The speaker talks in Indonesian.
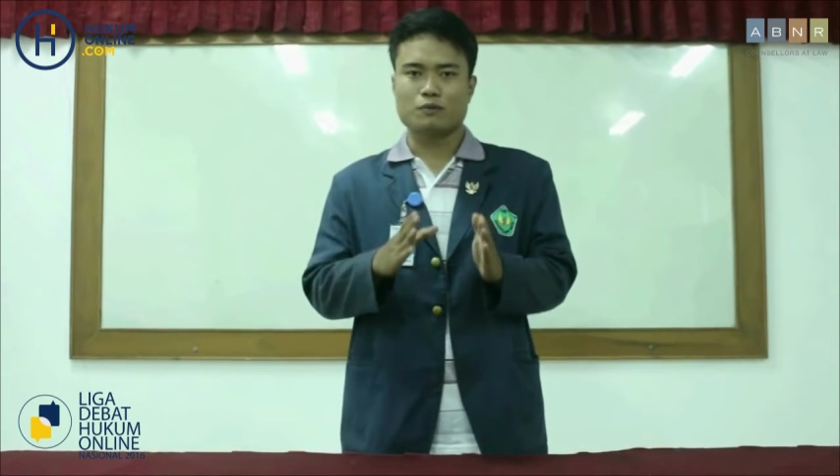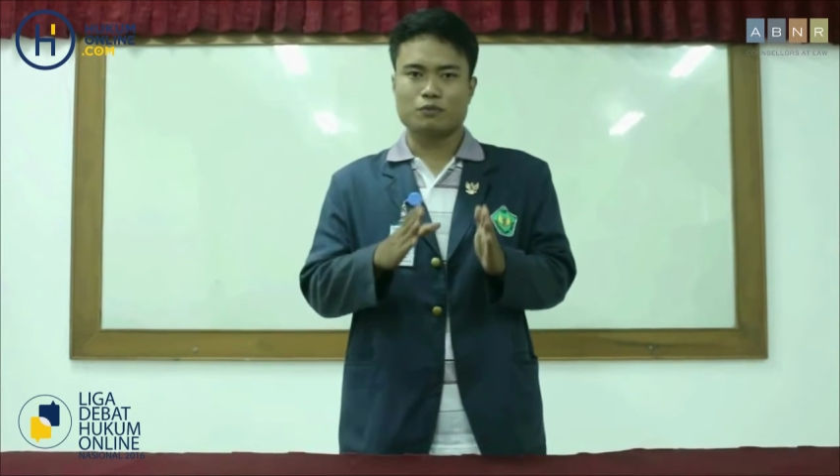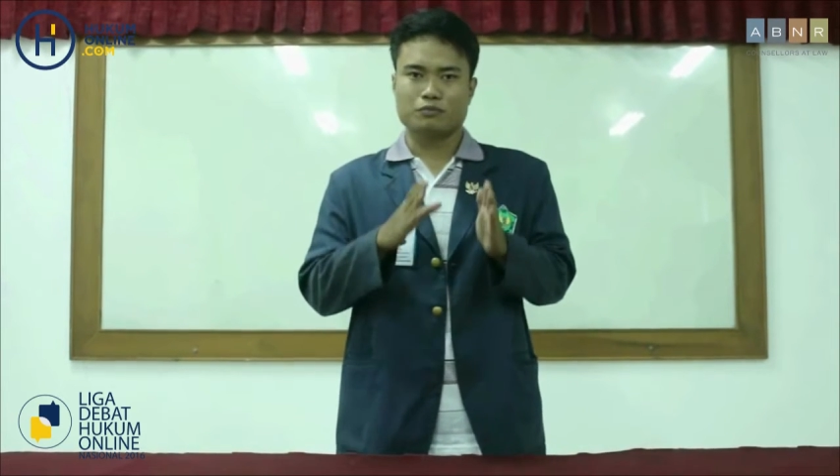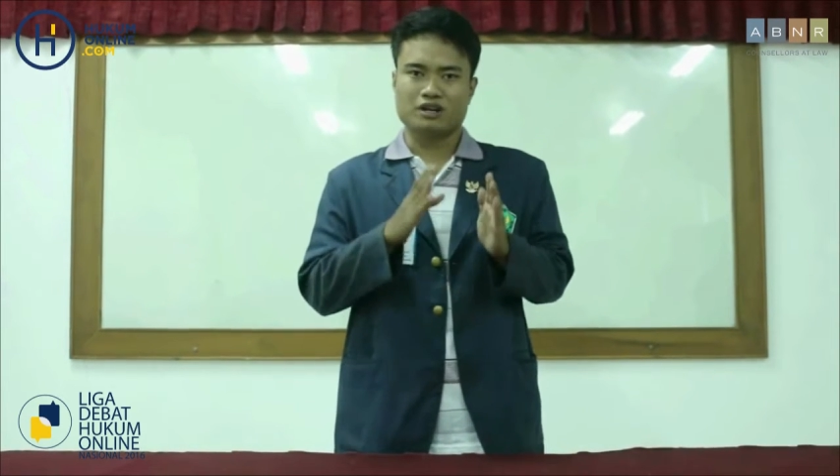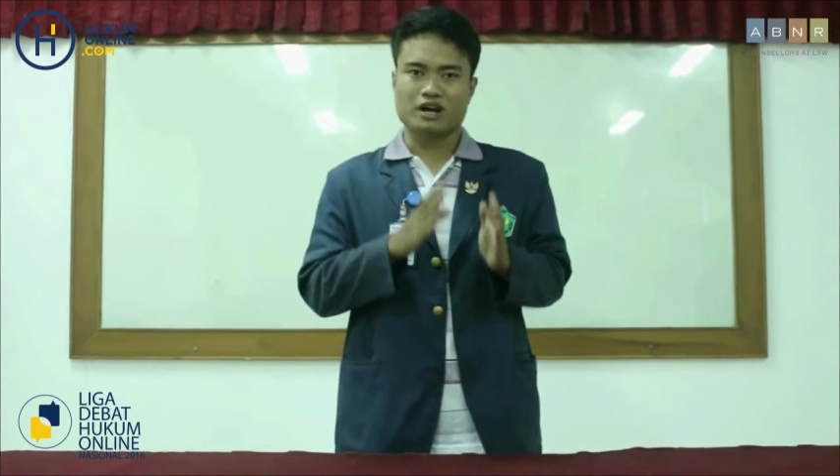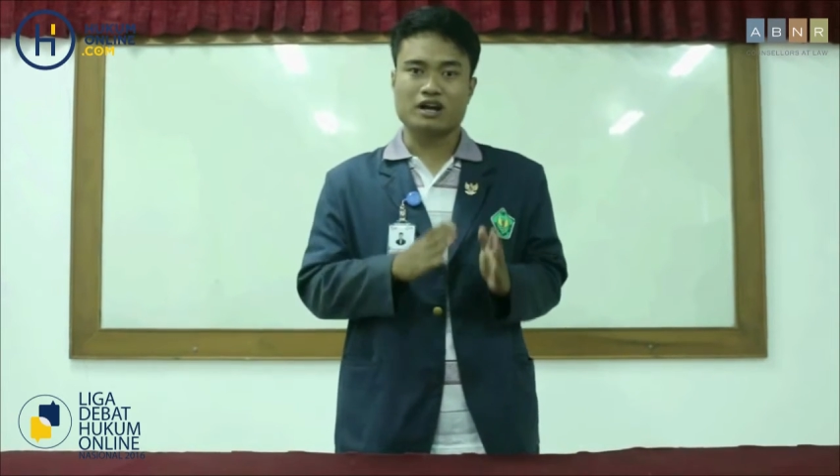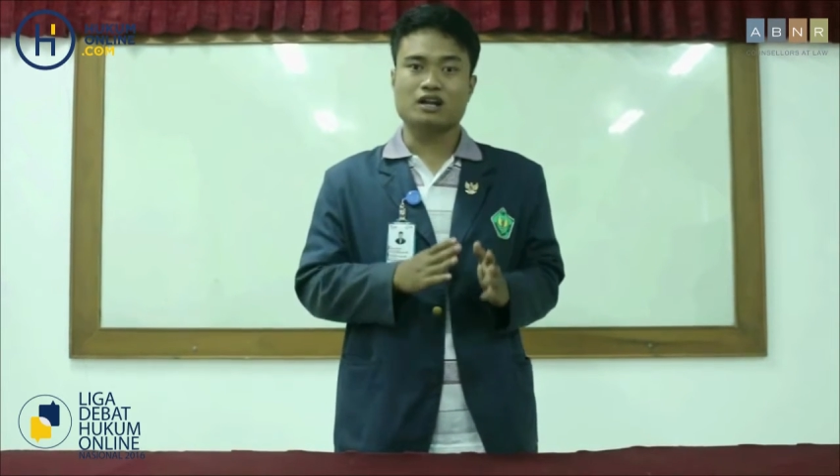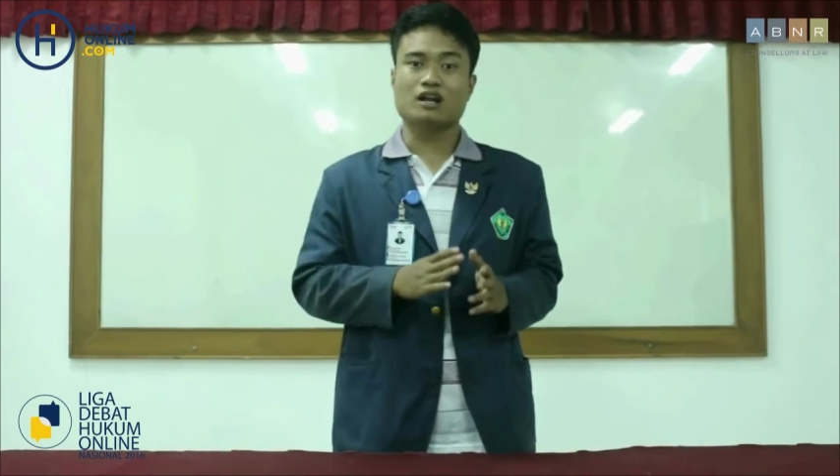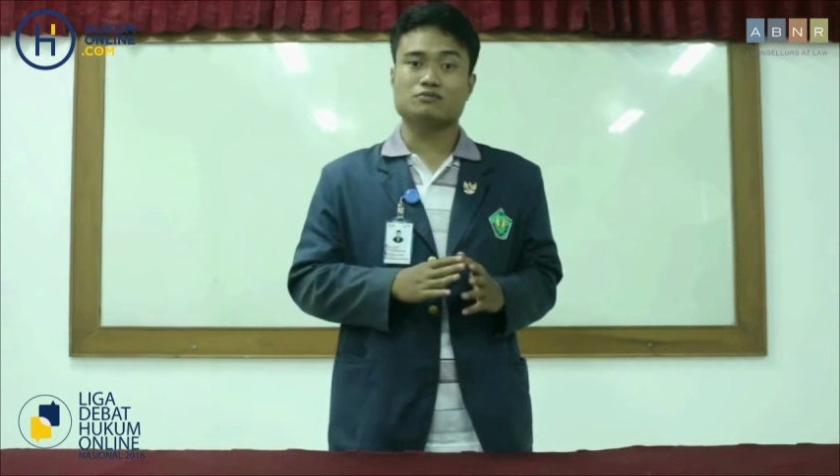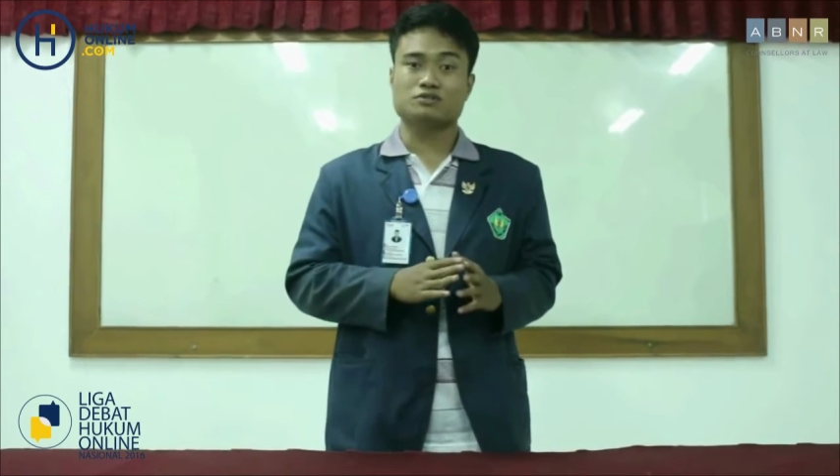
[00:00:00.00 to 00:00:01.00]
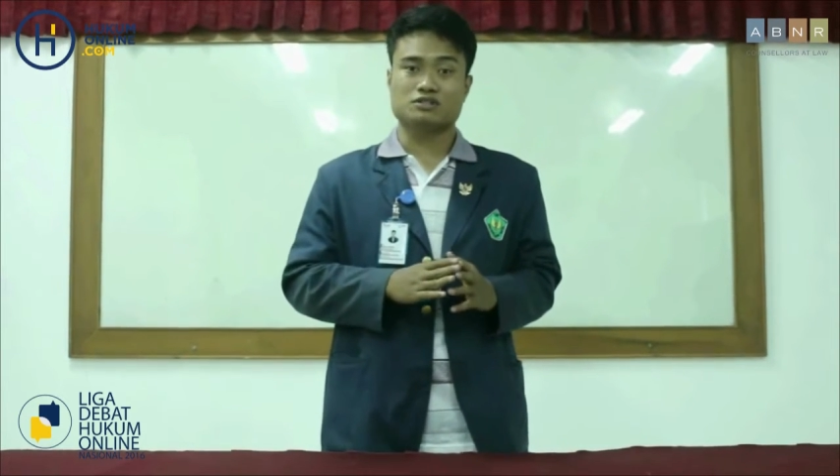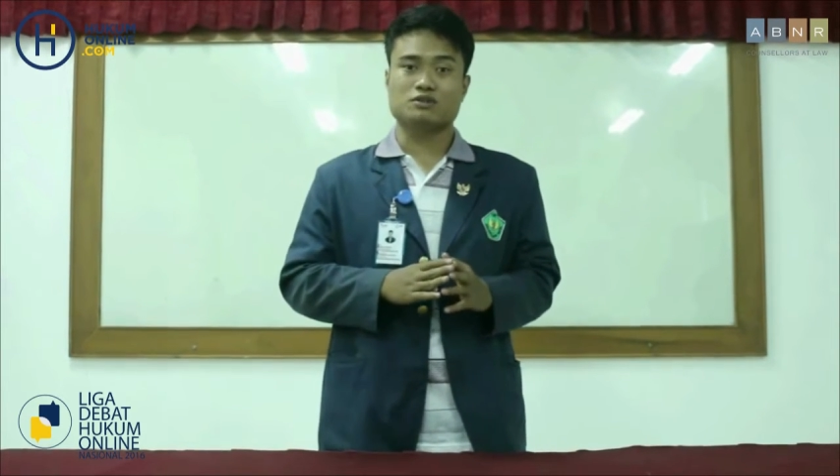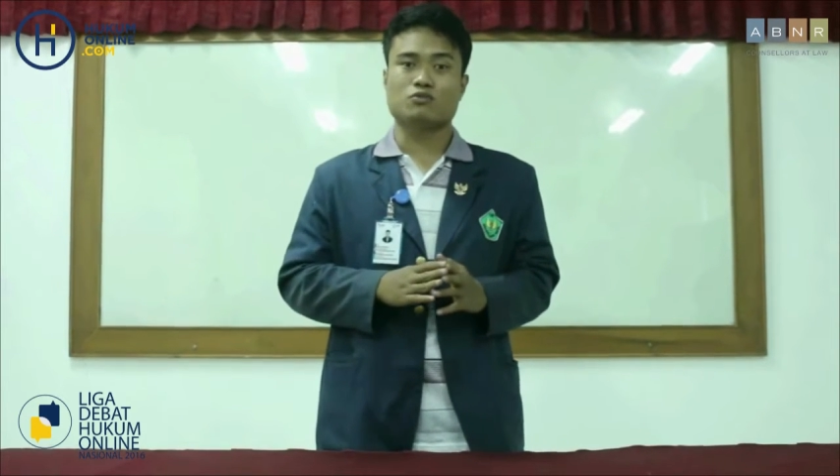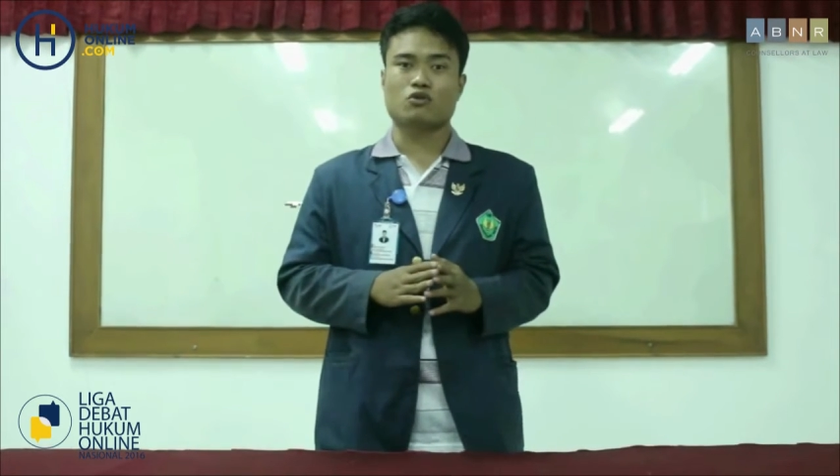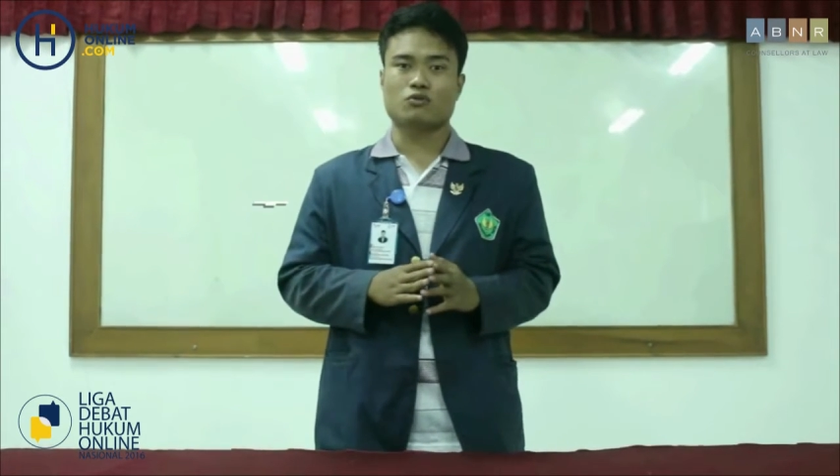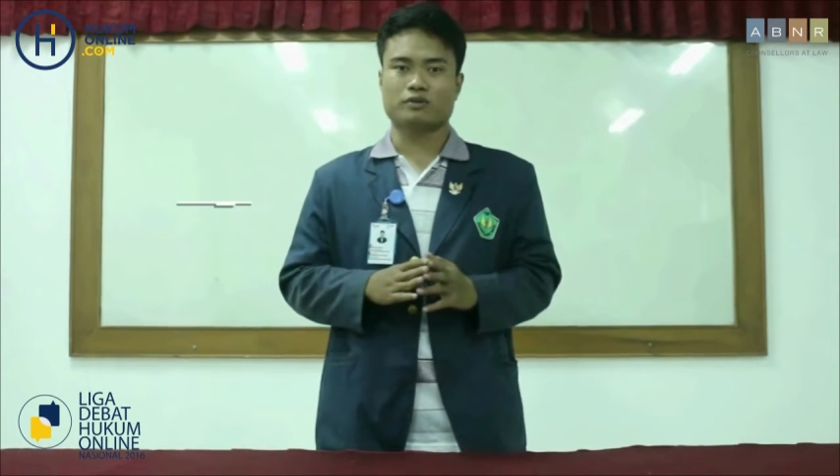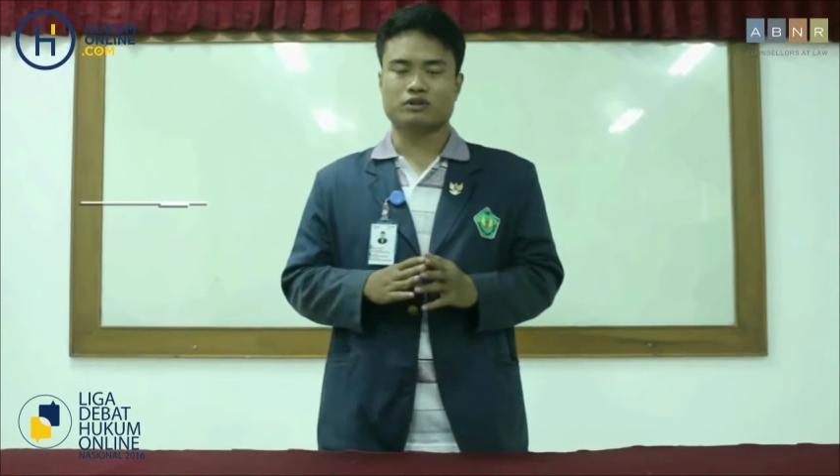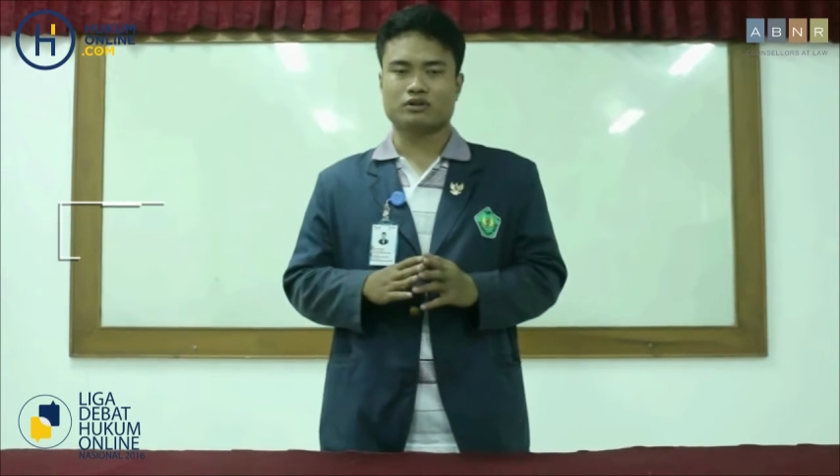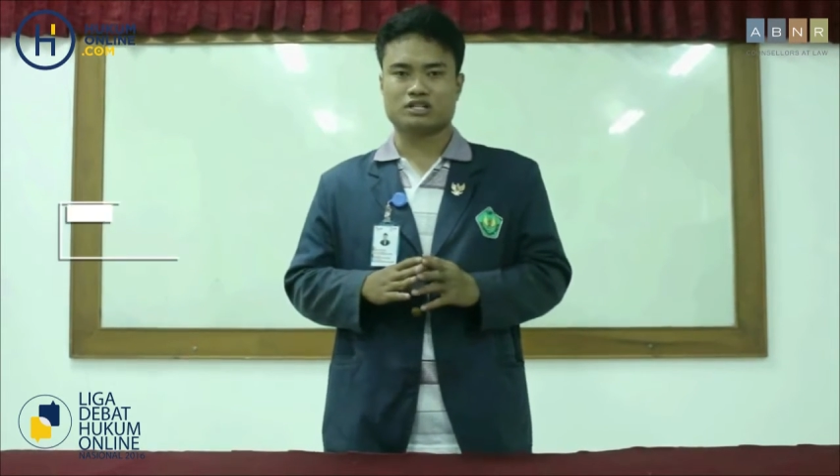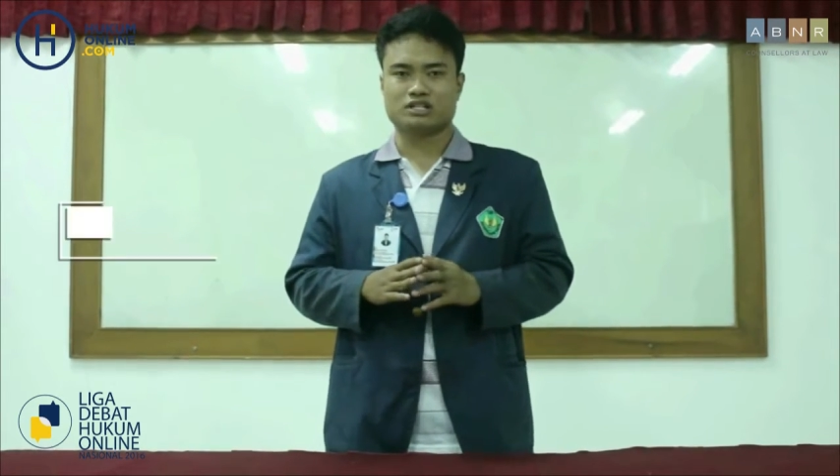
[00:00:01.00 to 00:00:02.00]
pemindaian dalam sistem hukum
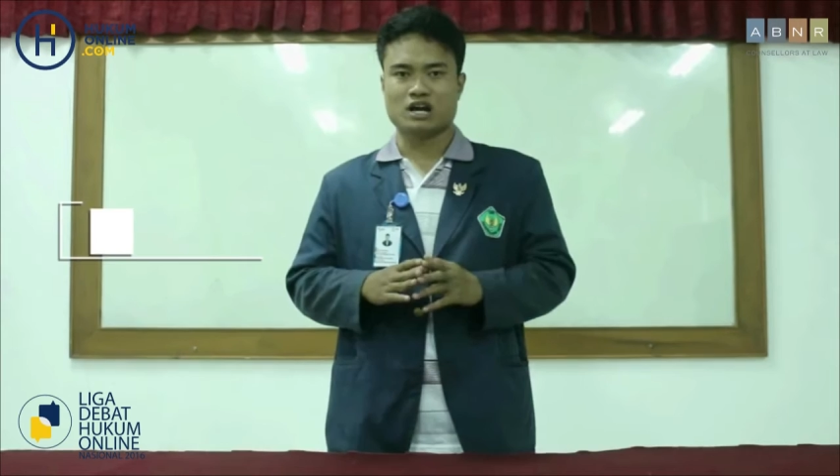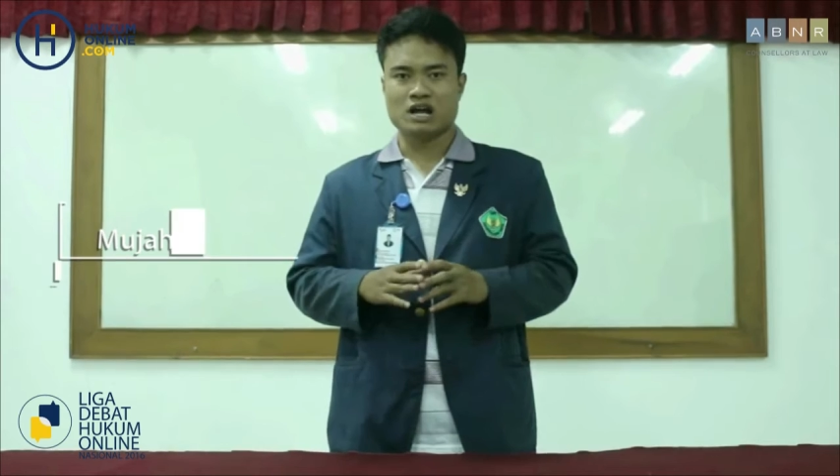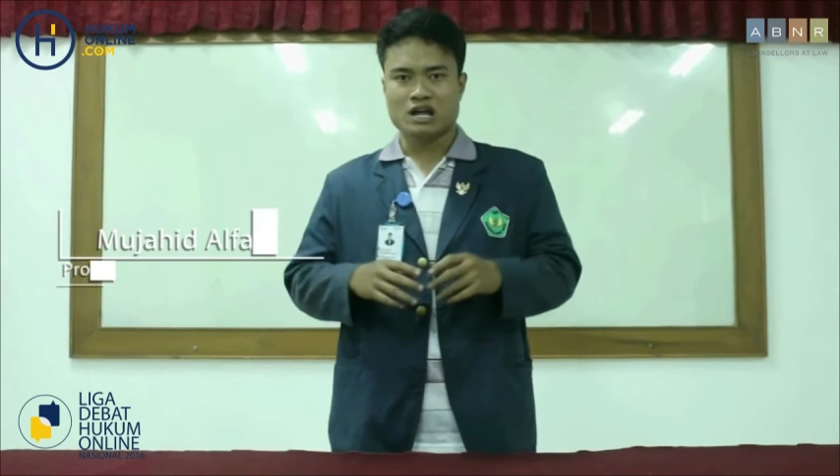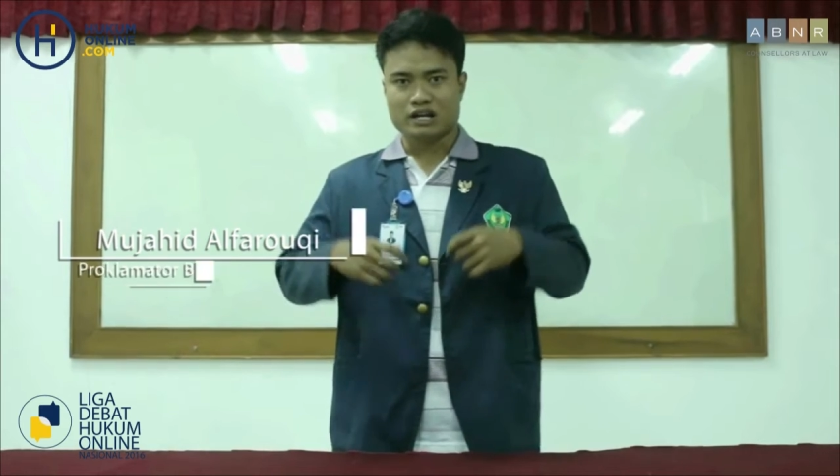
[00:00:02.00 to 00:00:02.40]
Indonesia